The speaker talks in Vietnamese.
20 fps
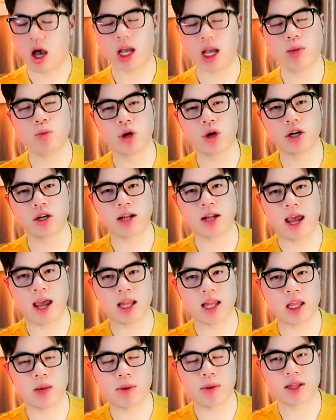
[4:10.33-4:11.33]
Ở cái mùi hương
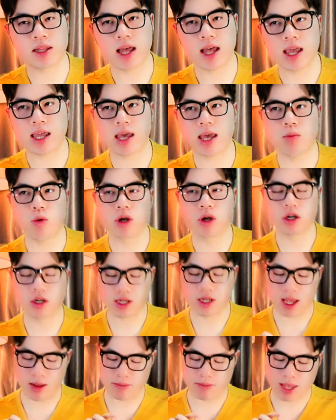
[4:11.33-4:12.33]
này thì mình thấy cái mùi
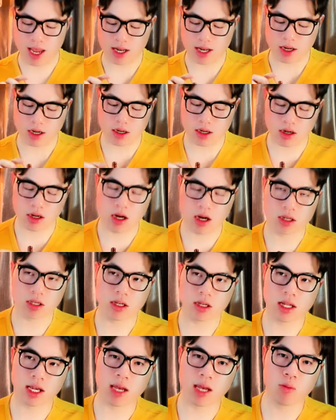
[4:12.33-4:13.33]
hương cam chanh nó gần
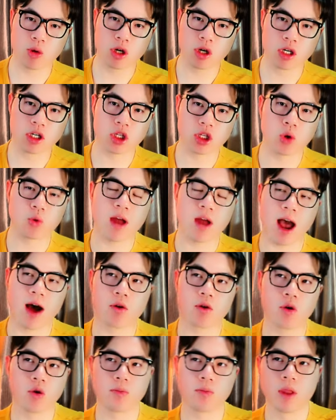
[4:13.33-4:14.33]
như là cái mùi hương chủ đạo
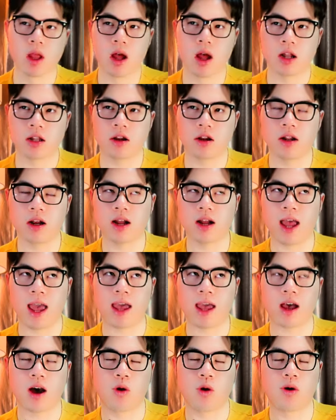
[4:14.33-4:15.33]
luôn. Nó lấn
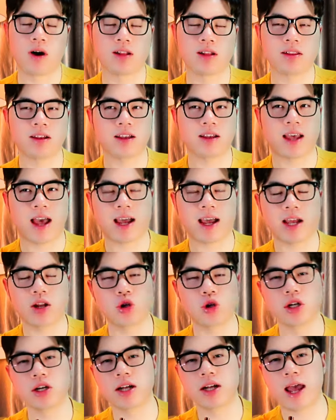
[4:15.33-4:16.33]
át hầu hết tất cả các nốt
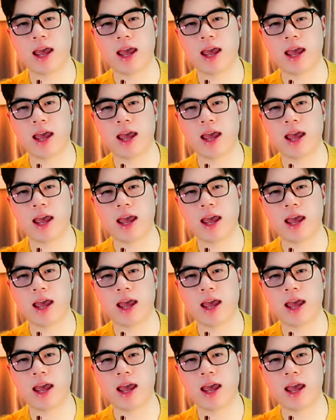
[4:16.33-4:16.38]
hương